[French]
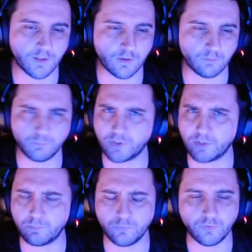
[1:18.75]
euh,
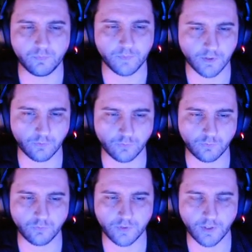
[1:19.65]
peut-être plus, mais en,
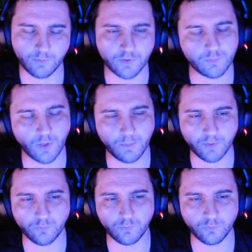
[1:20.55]
tout cas moi je me
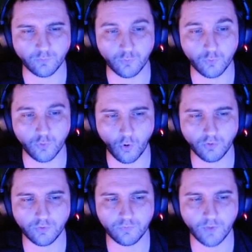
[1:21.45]
rappelle de, deux
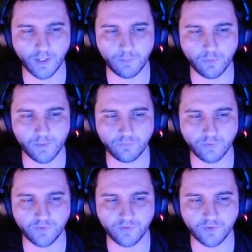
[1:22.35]
grosses fois. La première
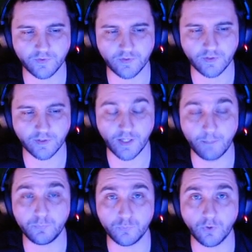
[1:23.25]
fois c'était, et
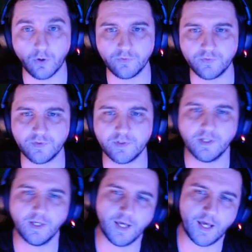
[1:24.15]
la plus grosse
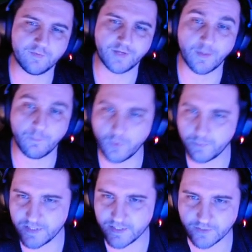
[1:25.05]
c'était avec
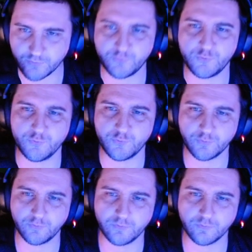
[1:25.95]
Moby Dick
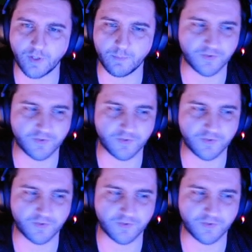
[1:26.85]
Studio si vous vous